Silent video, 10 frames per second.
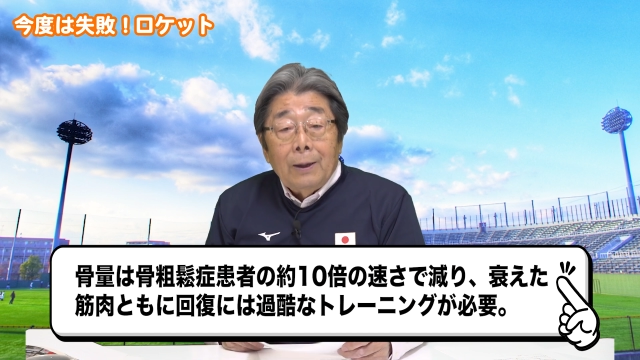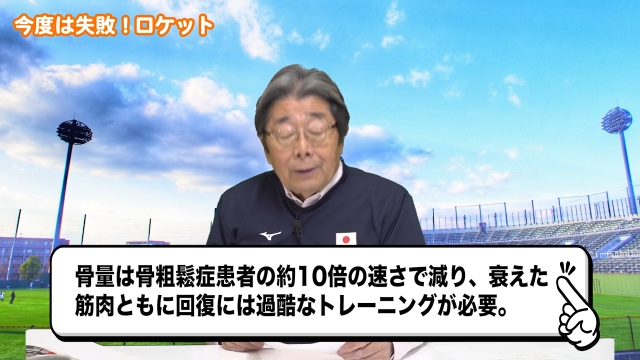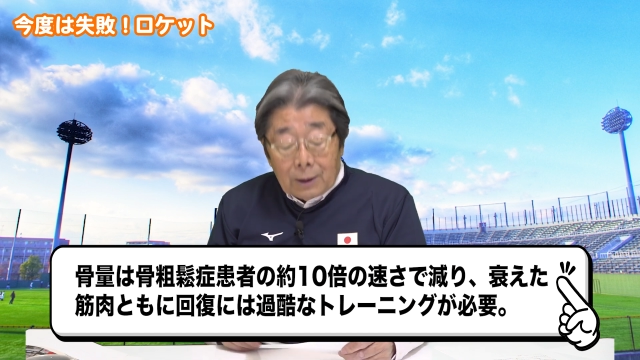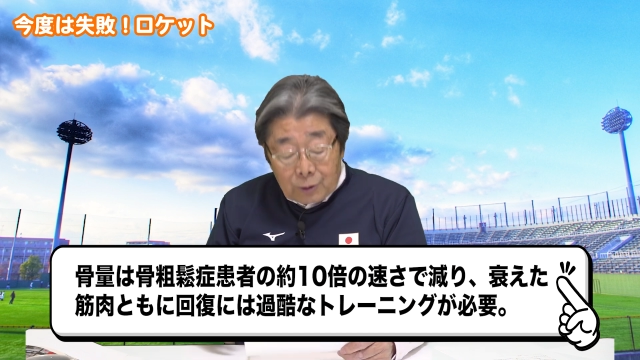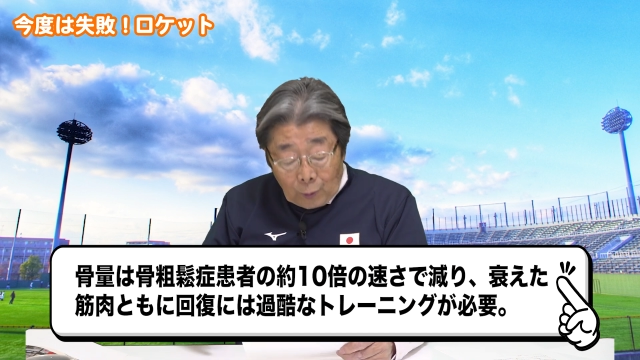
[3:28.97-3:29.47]

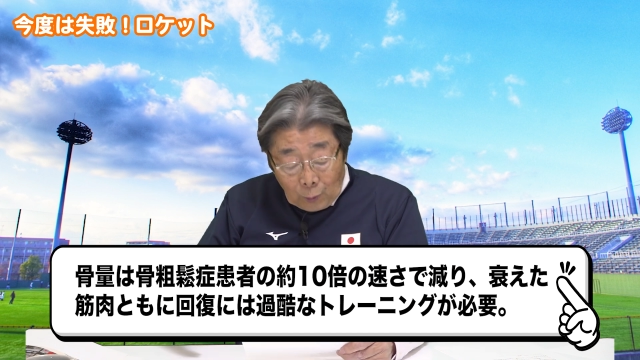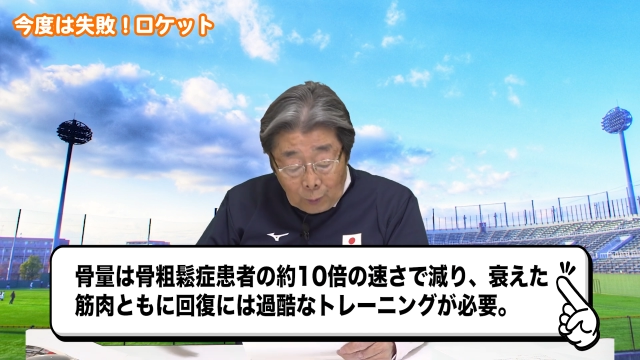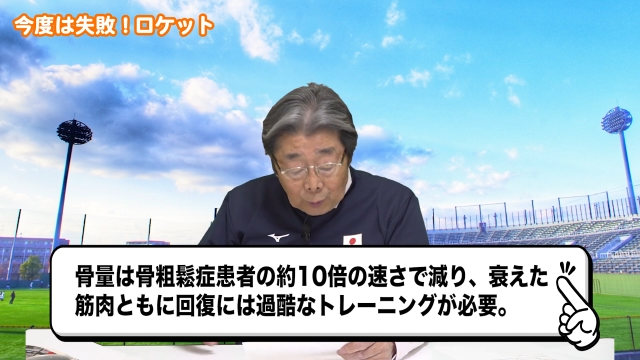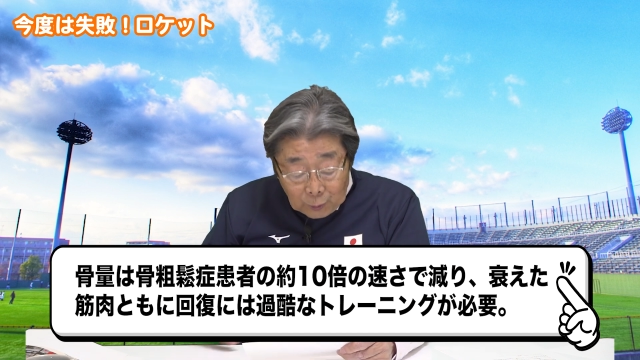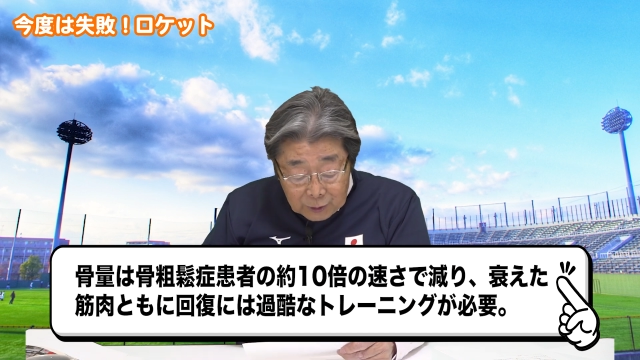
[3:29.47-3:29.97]
だからそれを
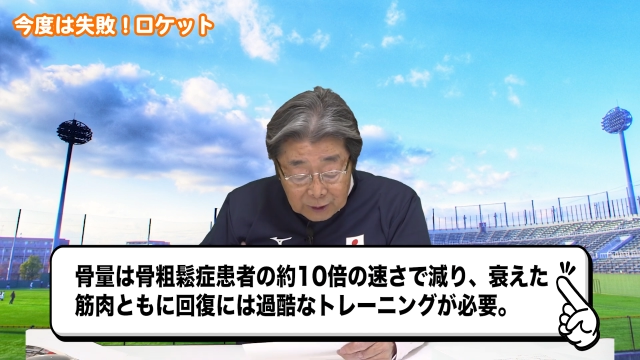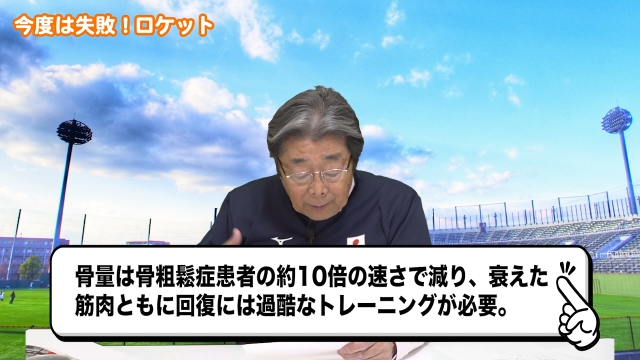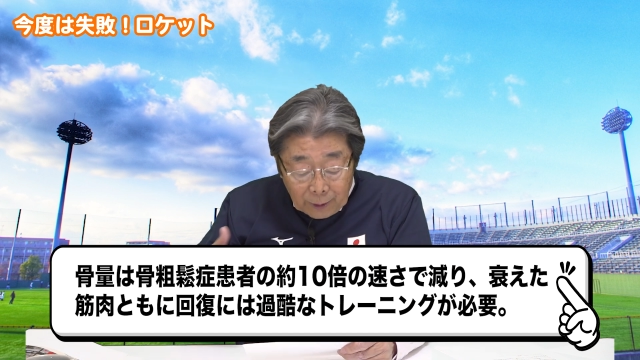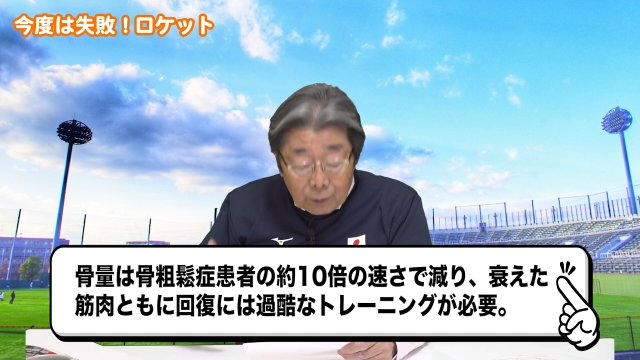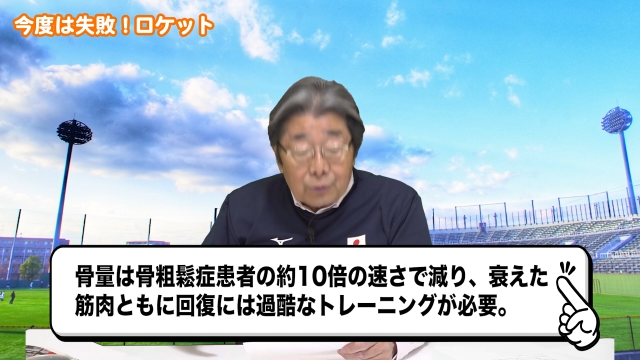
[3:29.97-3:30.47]
戻す
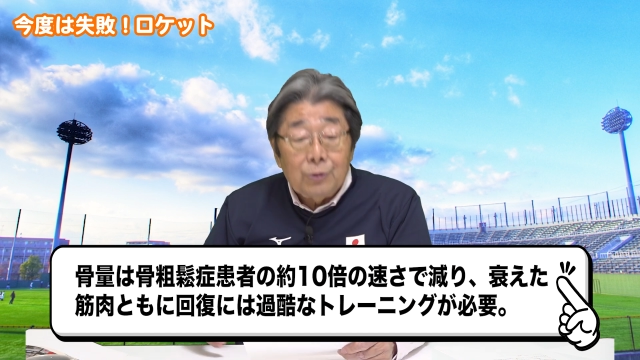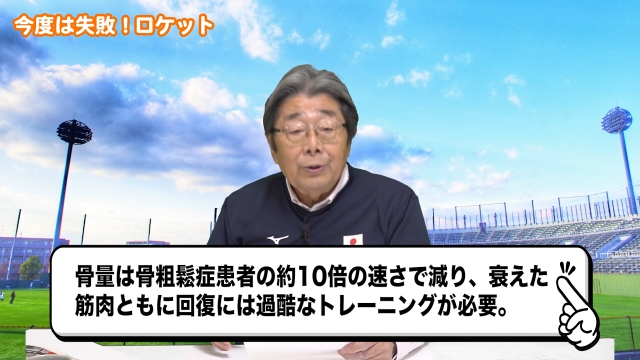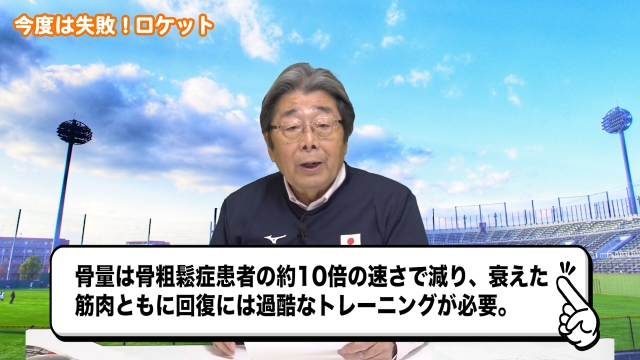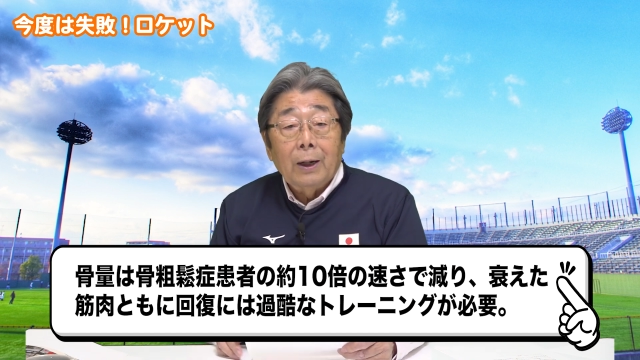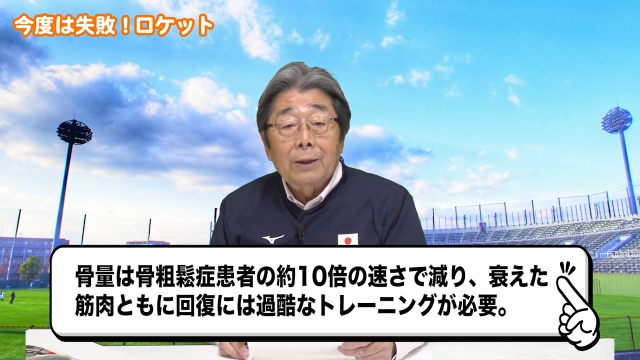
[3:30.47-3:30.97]
ための
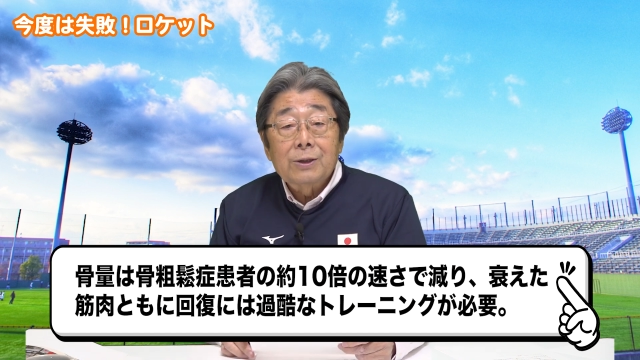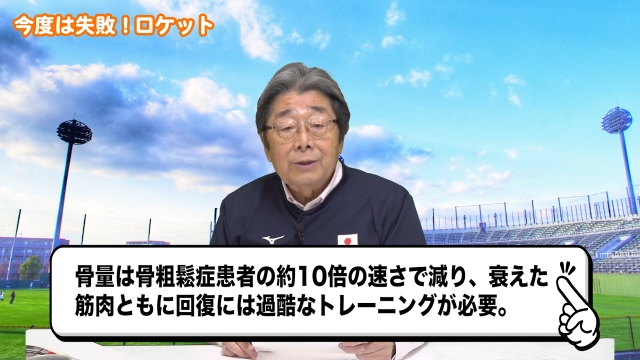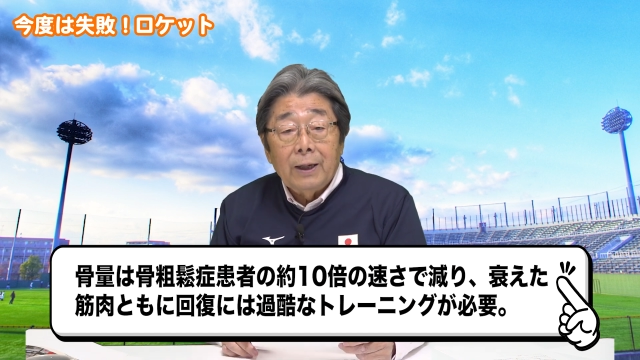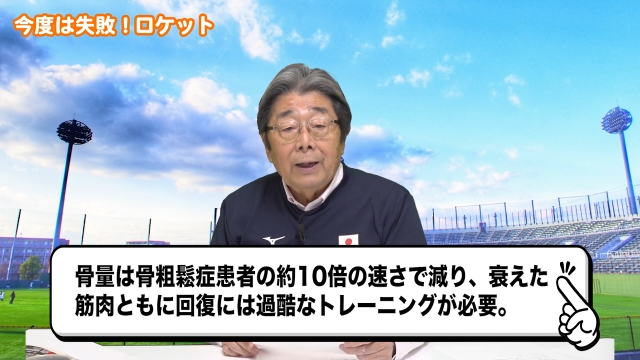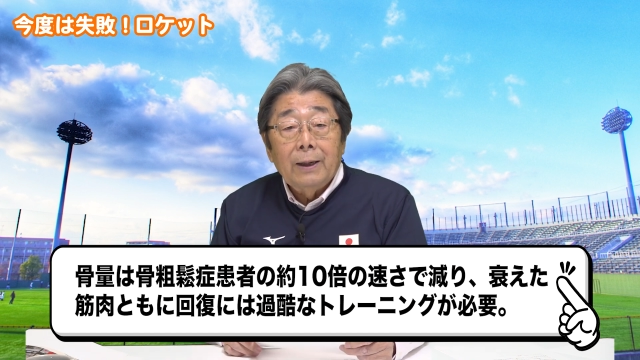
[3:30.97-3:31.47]
訓練がで
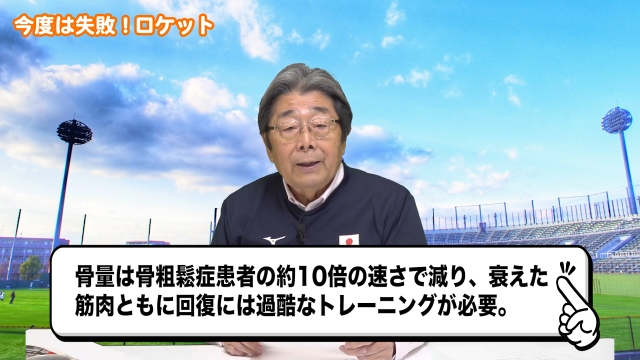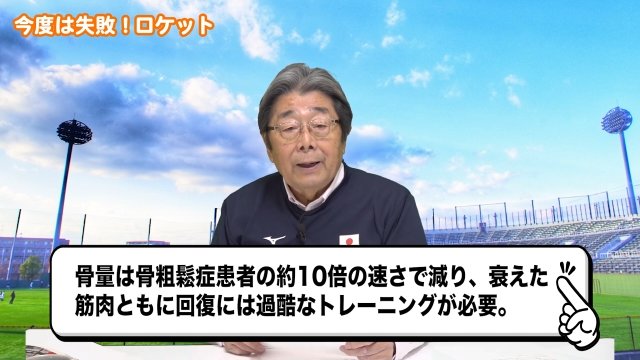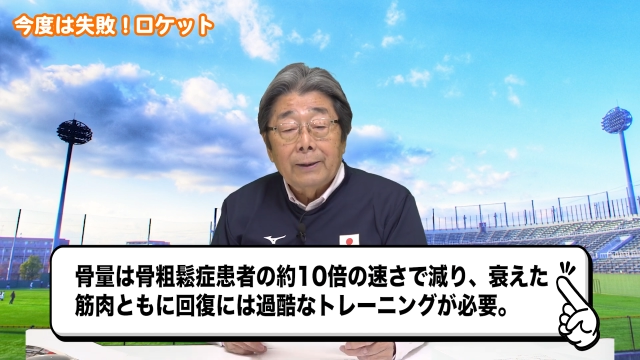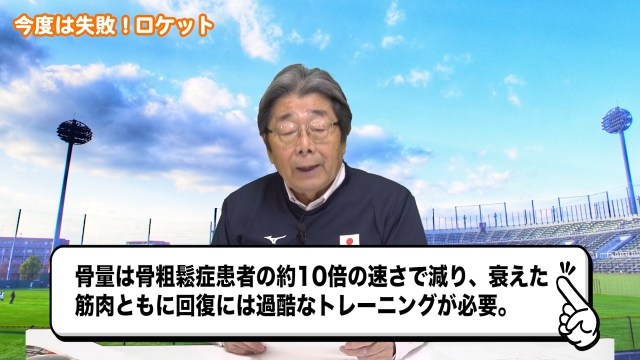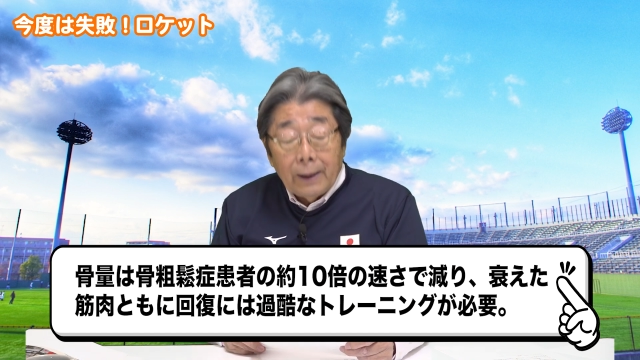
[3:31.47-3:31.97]
すね、
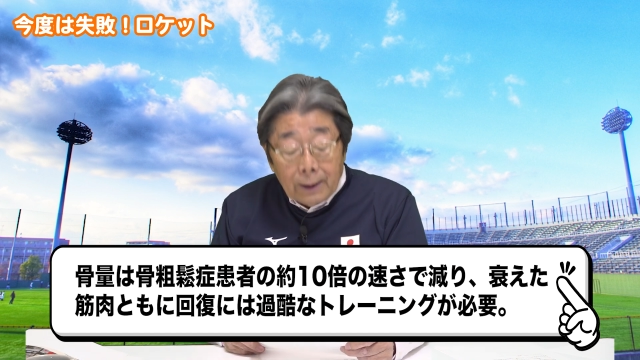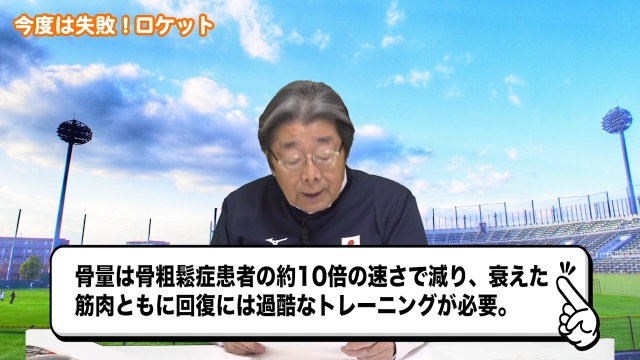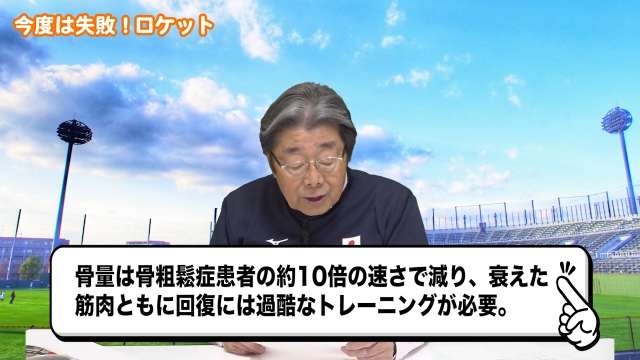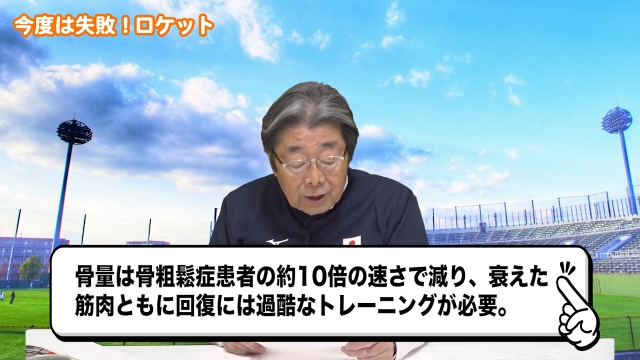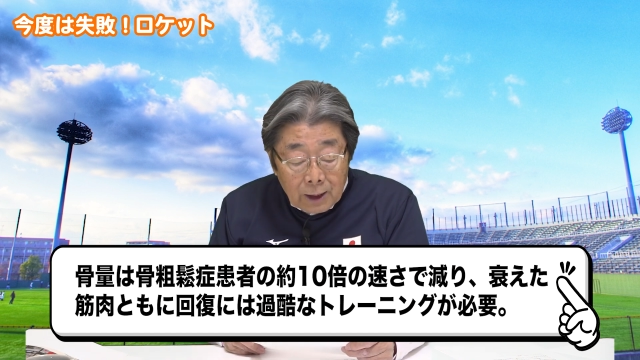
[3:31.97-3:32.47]
大変
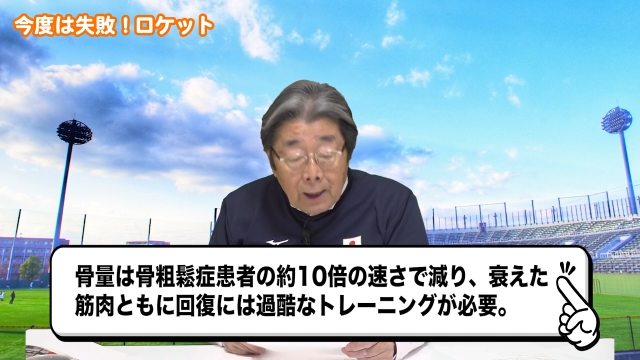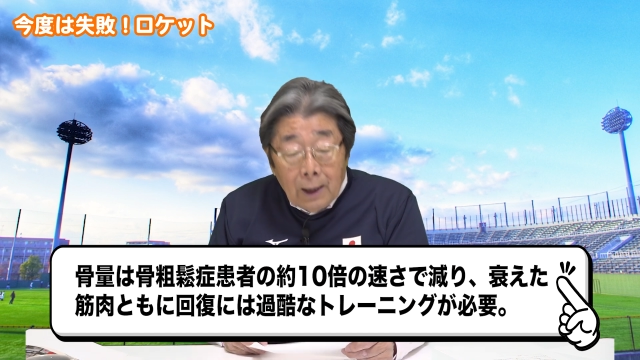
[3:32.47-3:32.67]
らしい。